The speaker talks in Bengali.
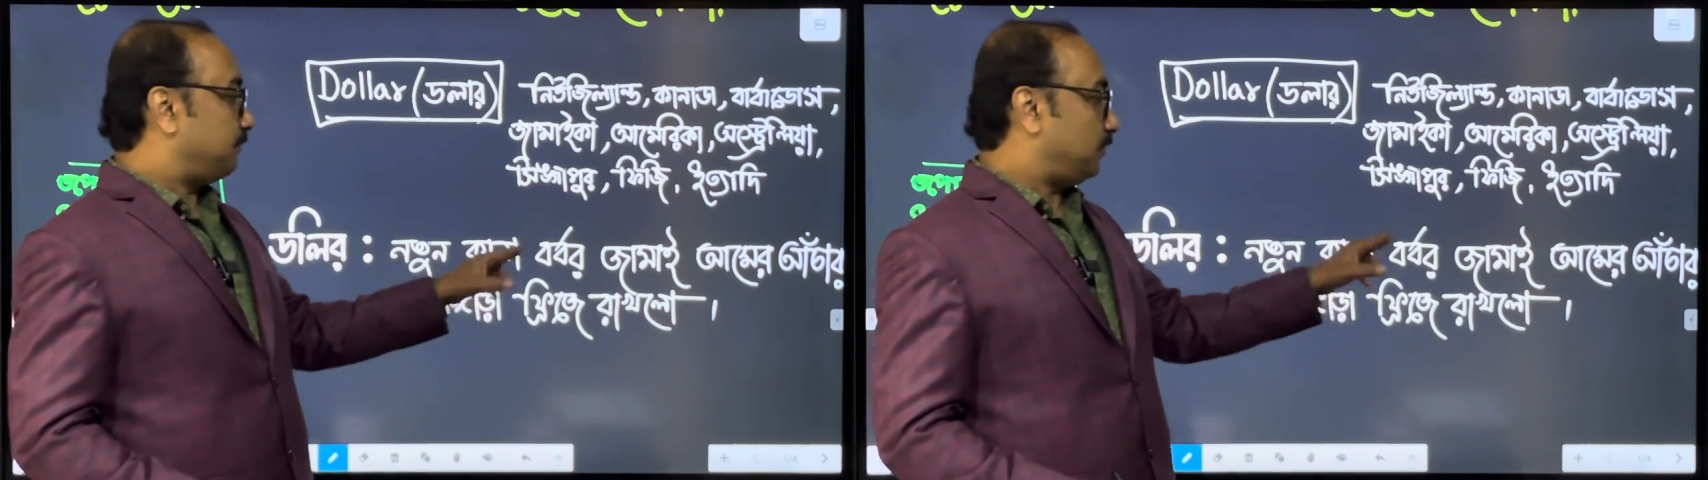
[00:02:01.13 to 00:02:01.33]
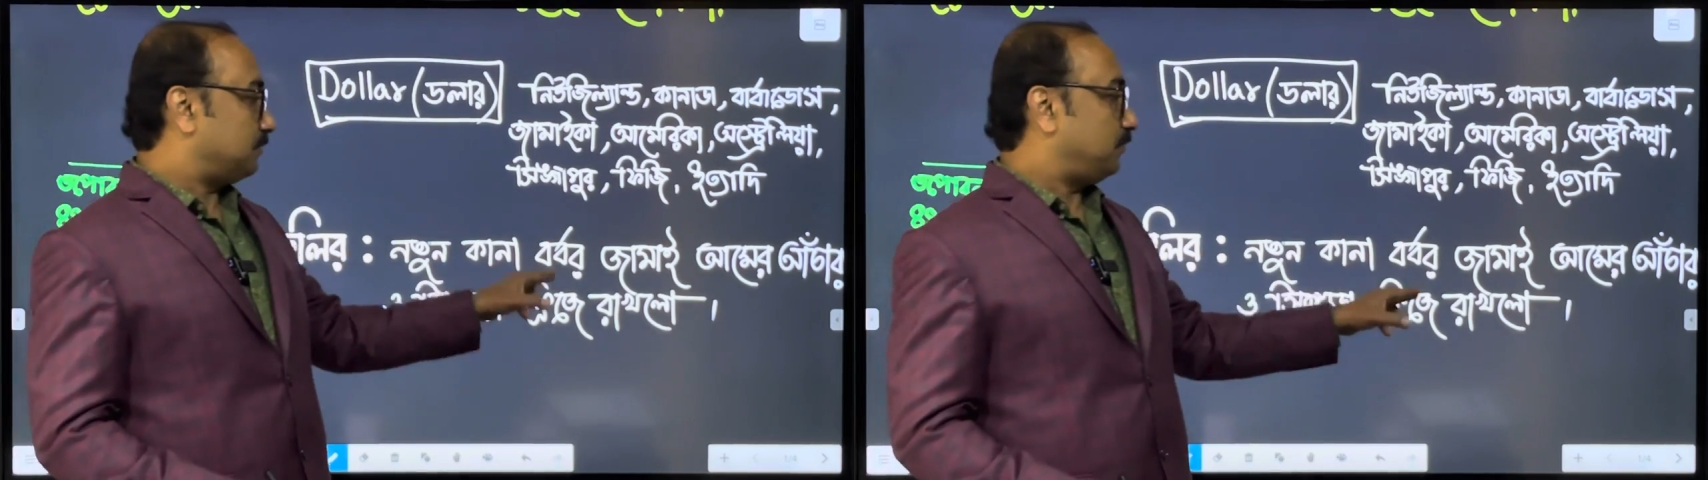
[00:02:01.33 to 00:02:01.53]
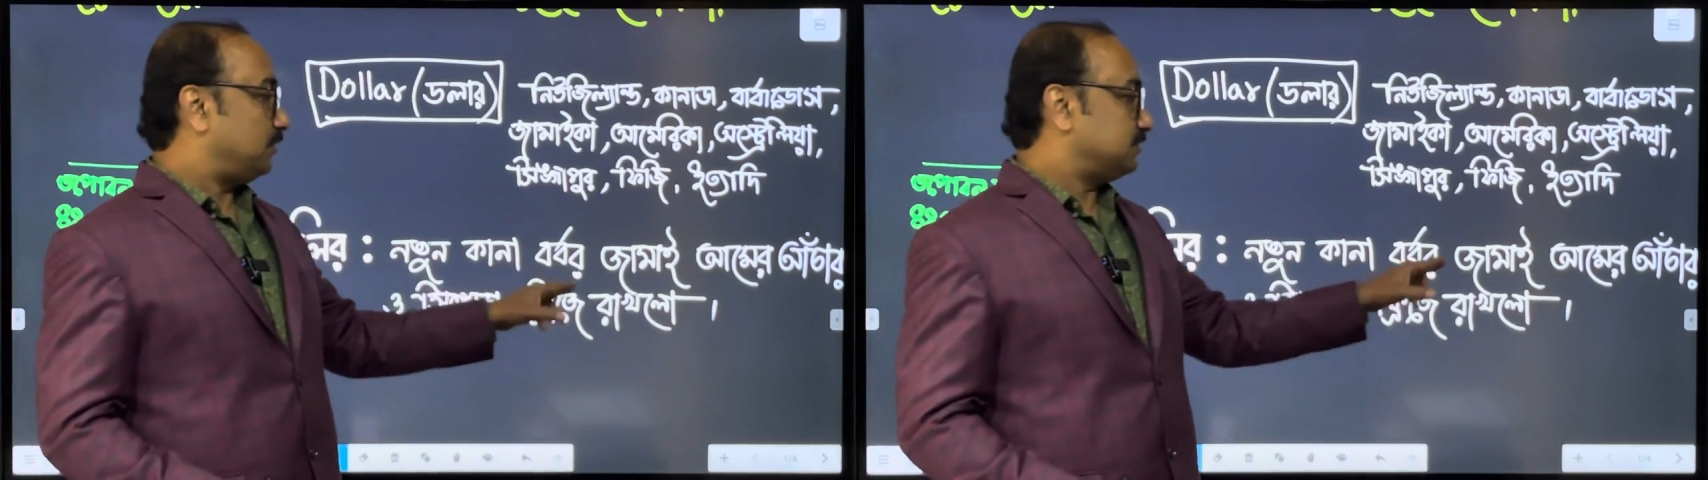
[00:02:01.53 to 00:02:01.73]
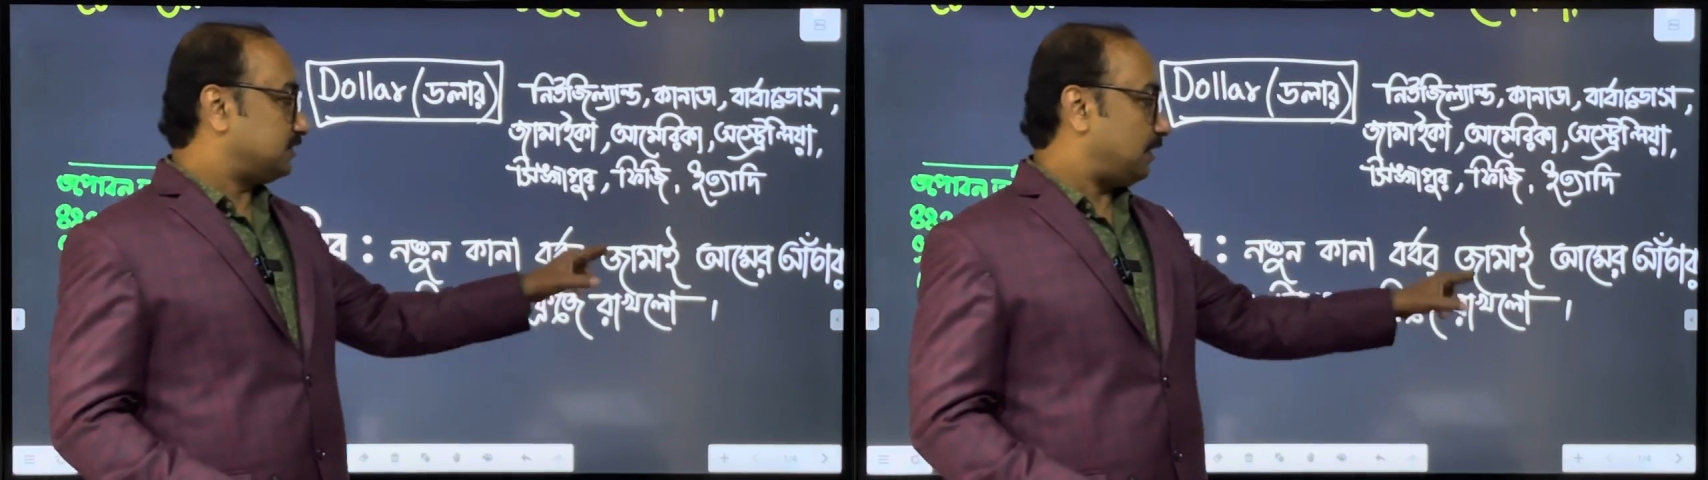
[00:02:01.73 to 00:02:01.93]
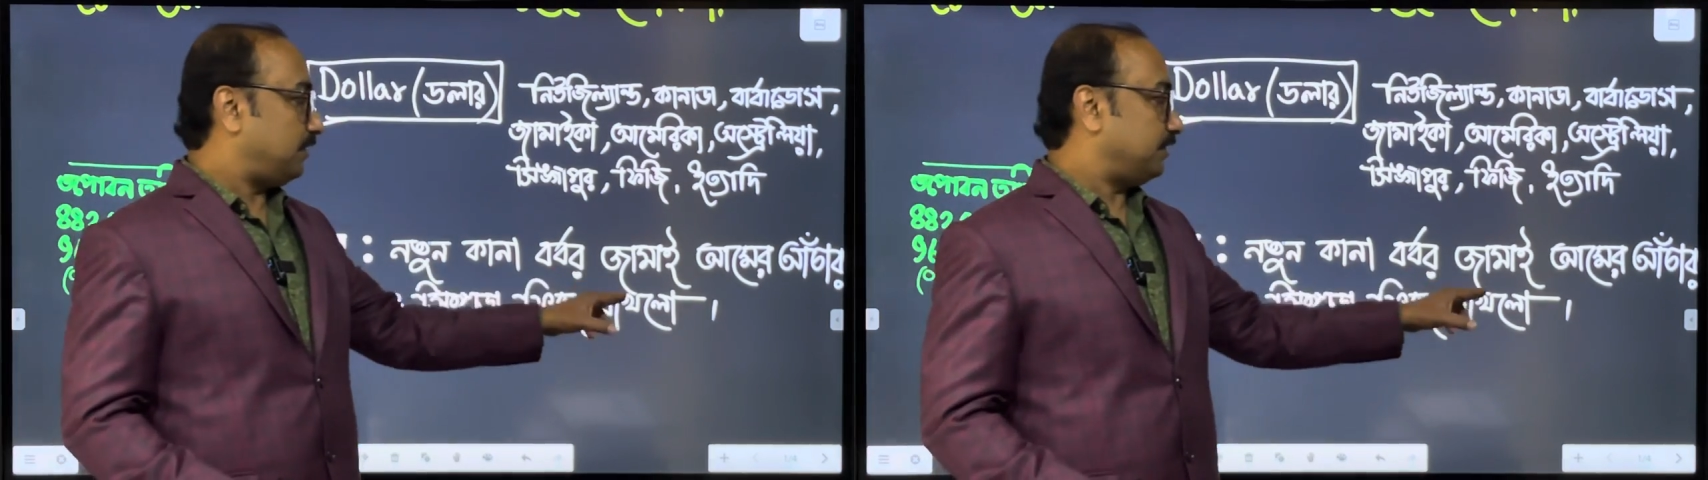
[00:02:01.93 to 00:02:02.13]
বর্বর
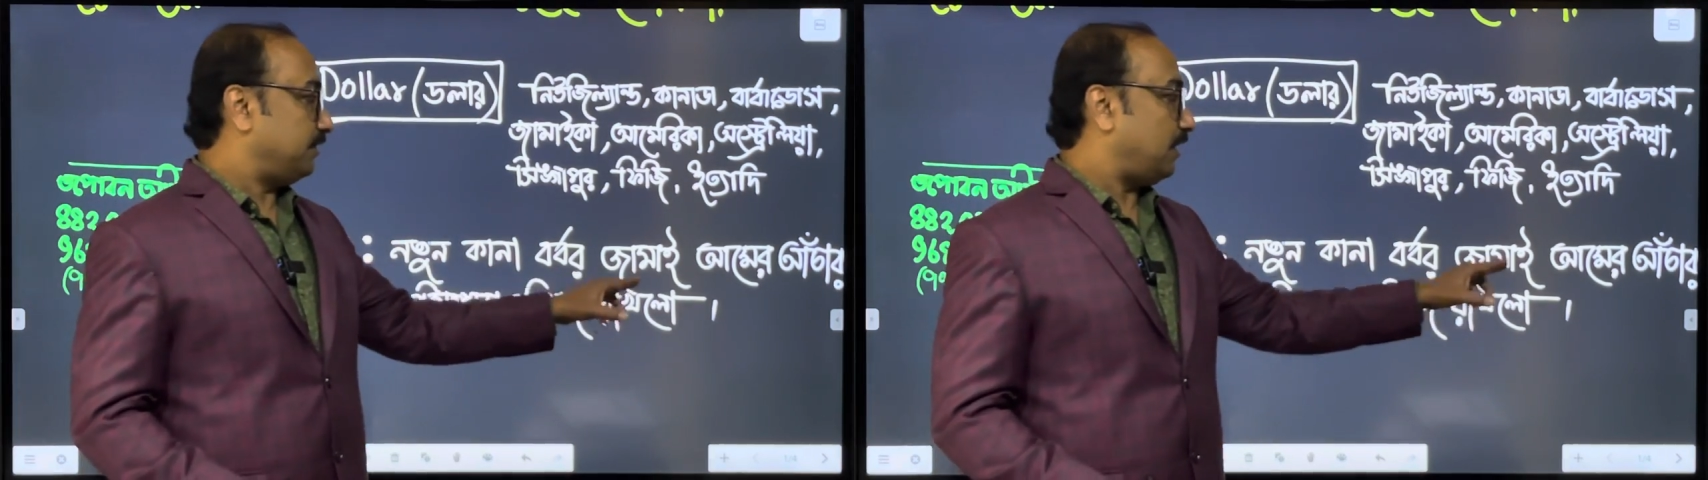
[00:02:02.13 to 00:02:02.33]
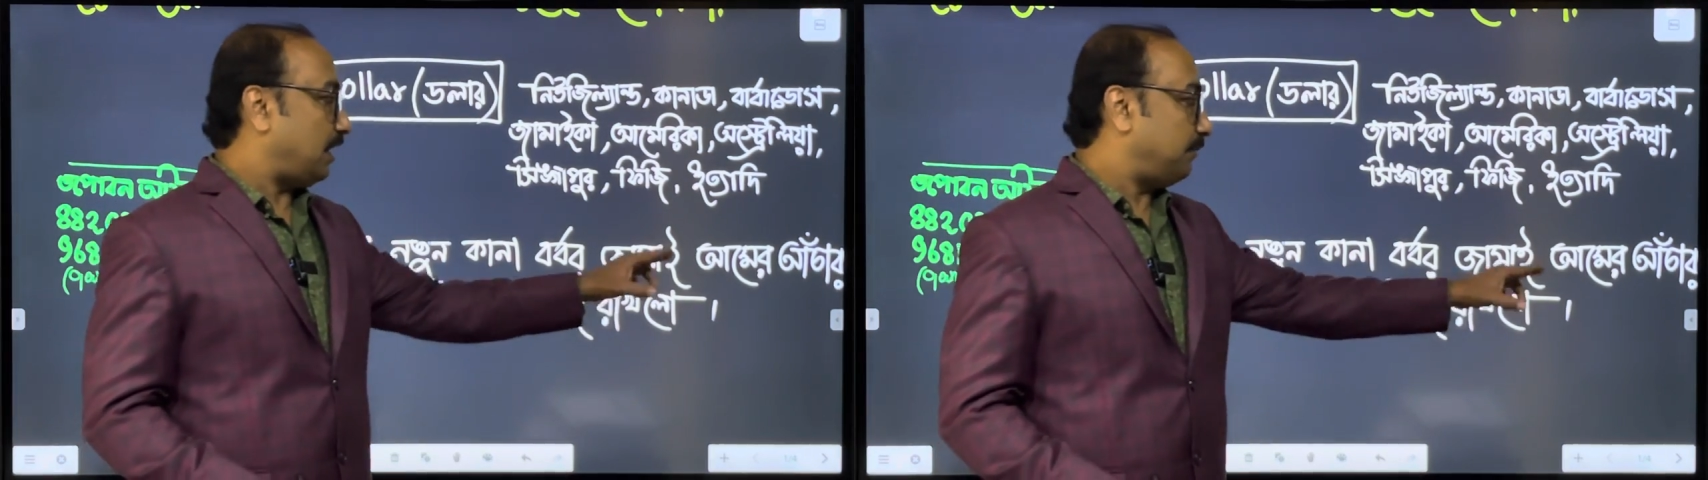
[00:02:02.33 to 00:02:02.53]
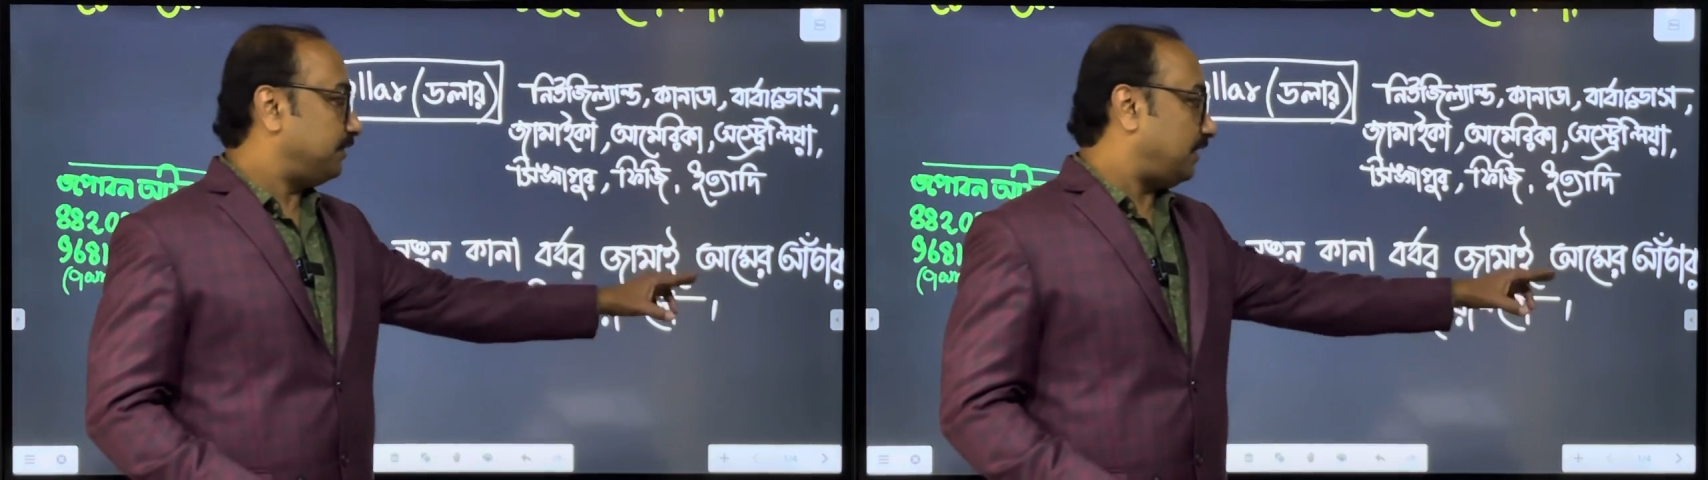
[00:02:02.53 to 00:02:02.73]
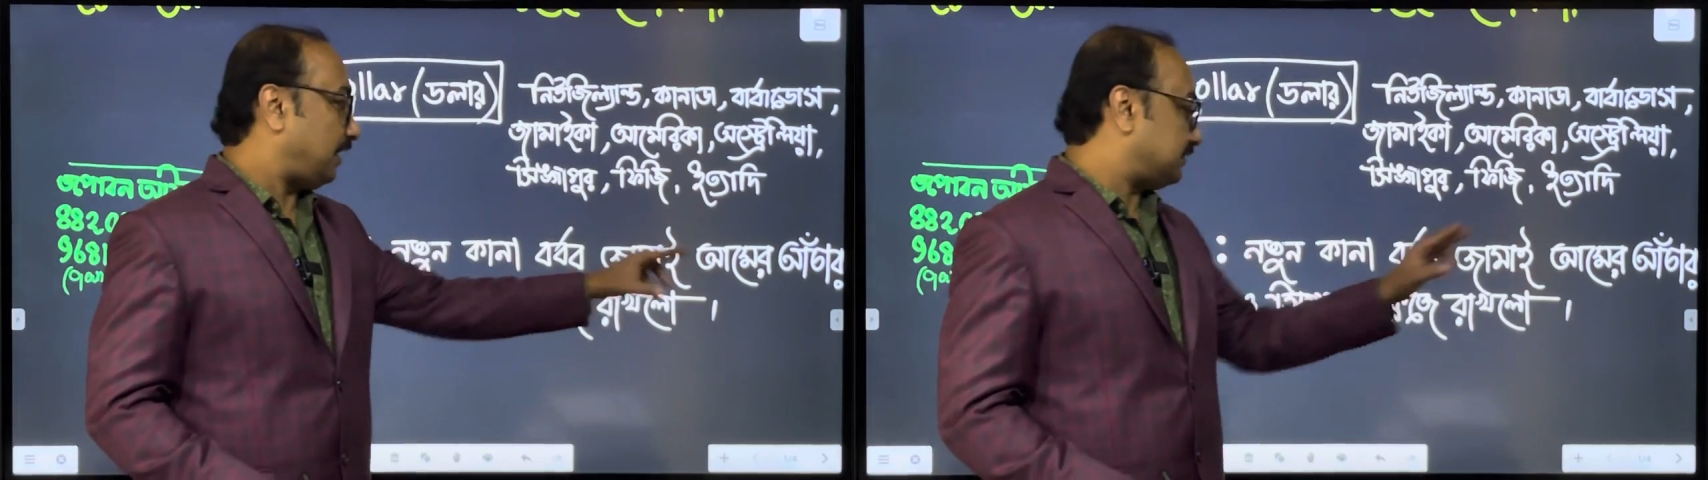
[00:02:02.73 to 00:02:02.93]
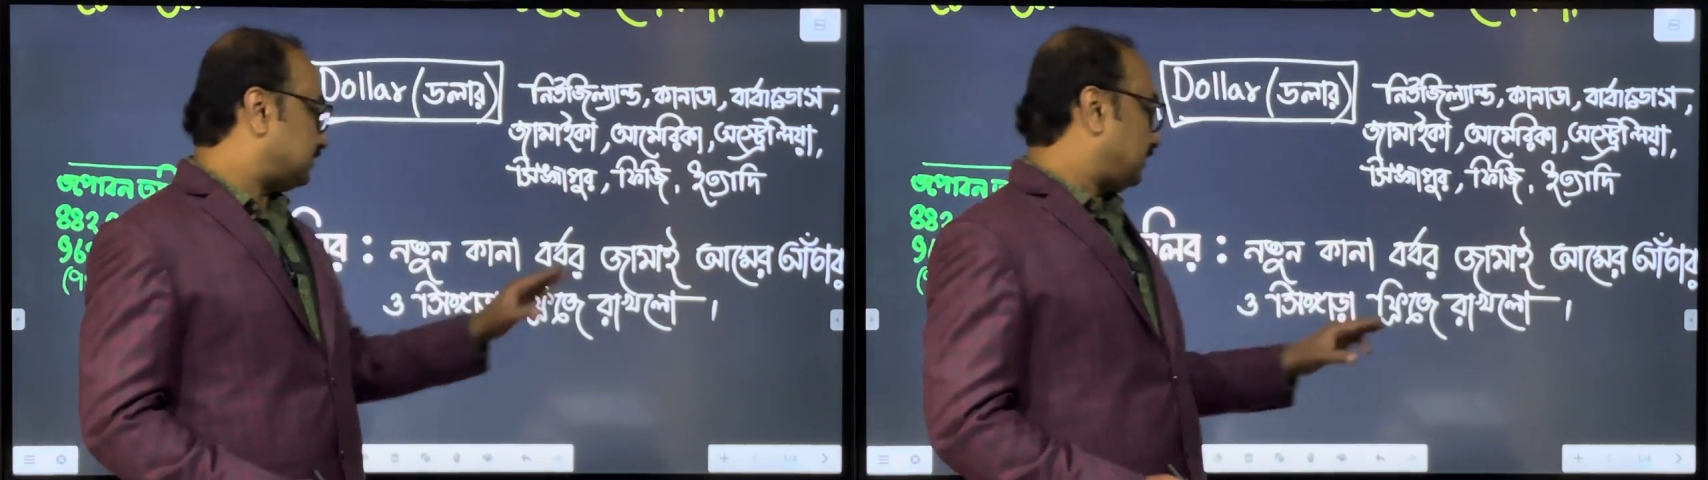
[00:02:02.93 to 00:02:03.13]
জামাই আমের
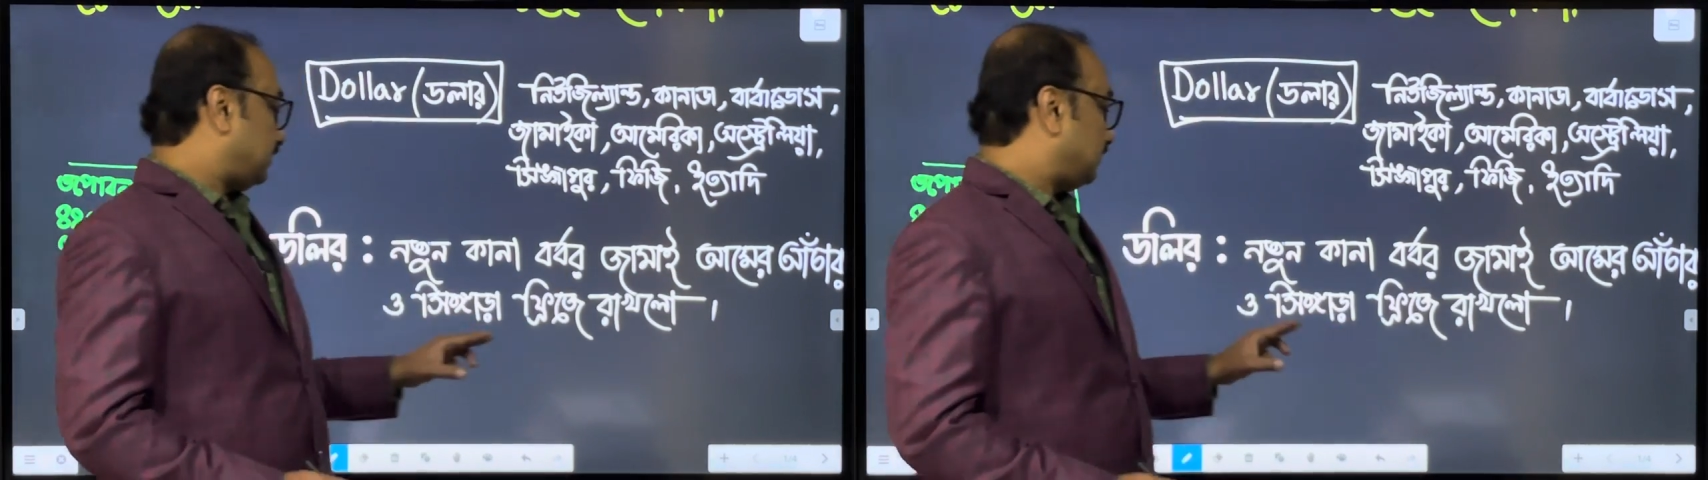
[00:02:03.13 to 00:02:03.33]
আচার